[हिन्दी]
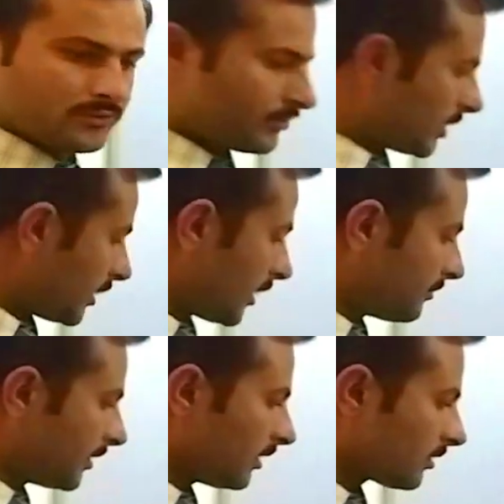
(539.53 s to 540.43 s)

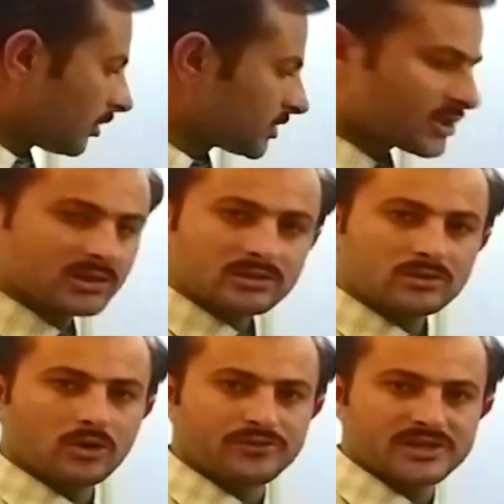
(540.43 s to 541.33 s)
वेरिएबल
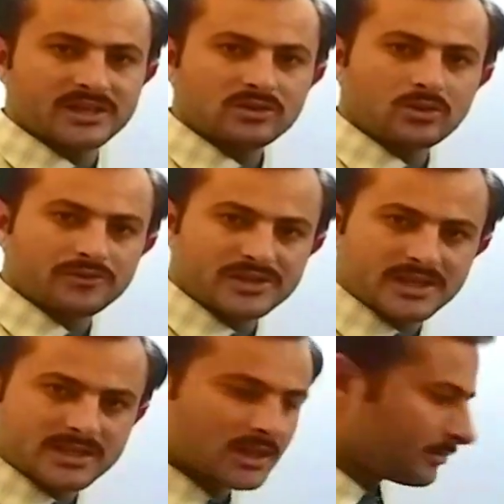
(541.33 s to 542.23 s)
कॉन्स्टेंट कोफिशेंट कोफिशेंट के साथ